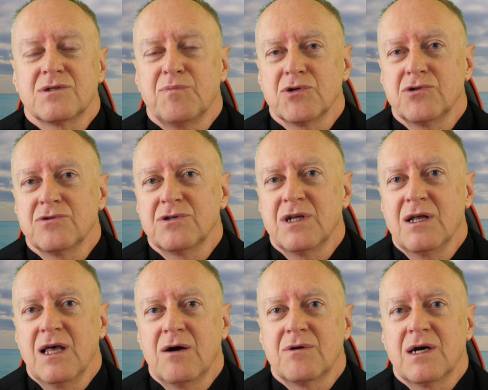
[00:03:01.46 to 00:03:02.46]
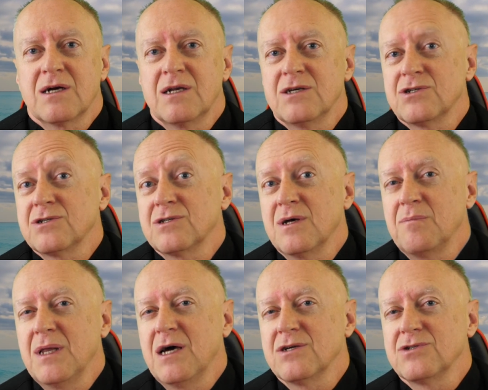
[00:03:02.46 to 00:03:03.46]
spocząć na laurach, leżeć na
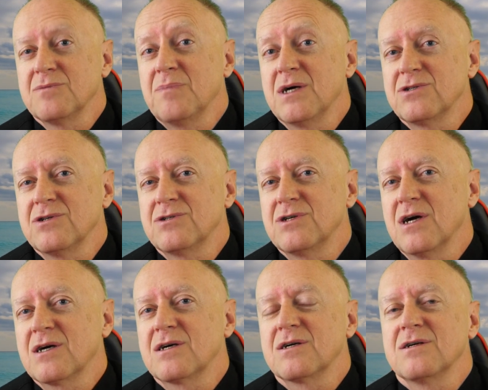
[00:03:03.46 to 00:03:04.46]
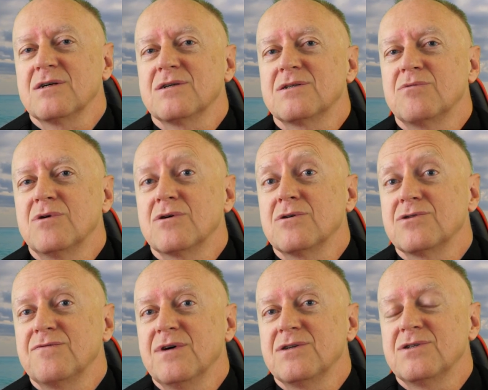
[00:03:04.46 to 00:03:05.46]
plaży, patrzeć jak y, słonko
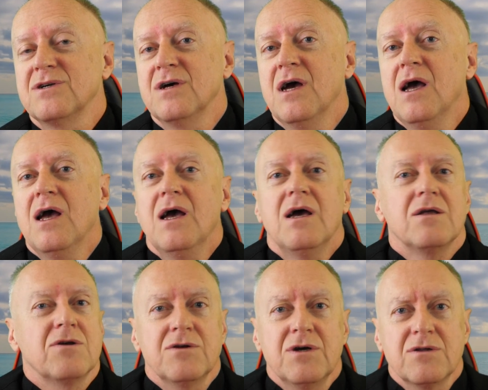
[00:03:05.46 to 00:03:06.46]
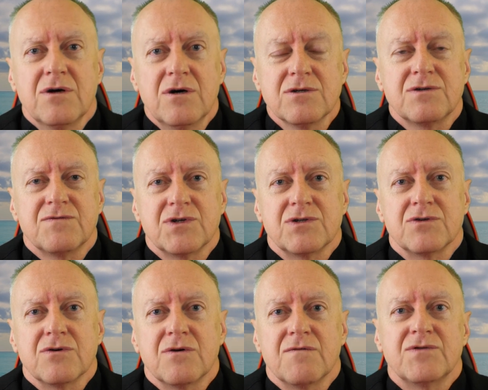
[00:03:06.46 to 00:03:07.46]
świeci. To nie o to chodzi w
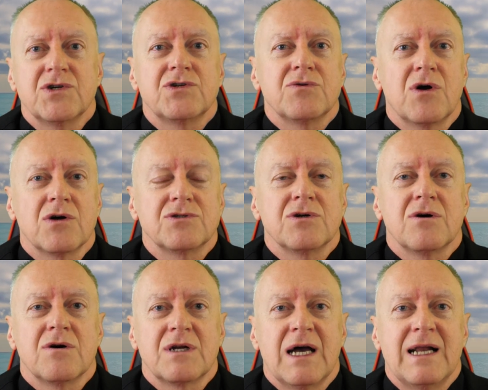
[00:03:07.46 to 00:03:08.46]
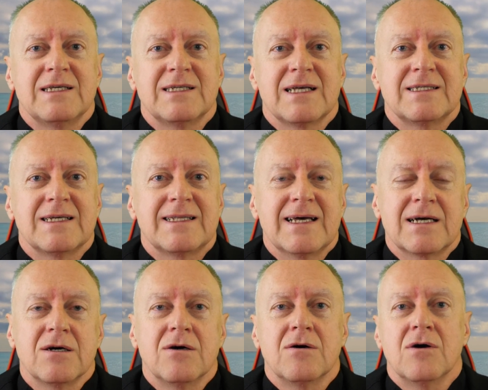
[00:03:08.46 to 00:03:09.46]
życiu. W życiu chodzi o realizację
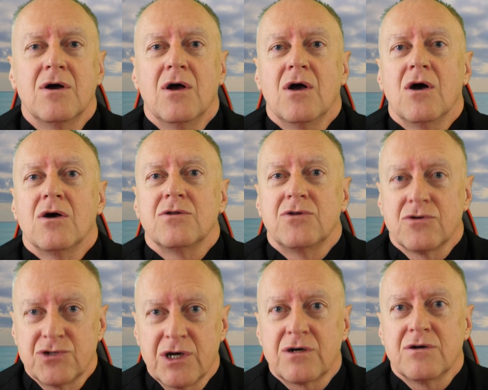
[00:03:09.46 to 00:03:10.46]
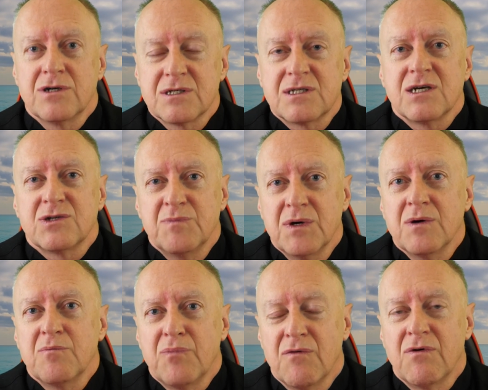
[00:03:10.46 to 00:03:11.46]
tego, do czego
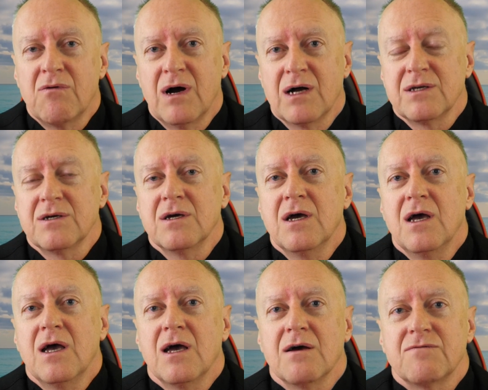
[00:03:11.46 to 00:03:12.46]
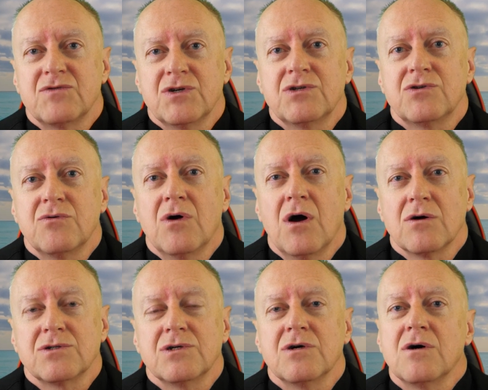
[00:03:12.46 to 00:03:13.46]
jesteśmy powołani. W życiu
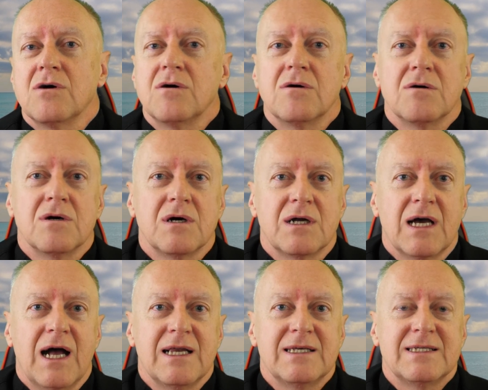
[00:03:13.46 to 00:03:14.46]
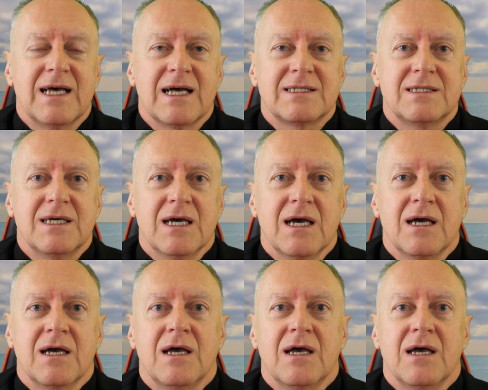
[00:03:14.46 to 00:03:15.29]
chodzi o realizację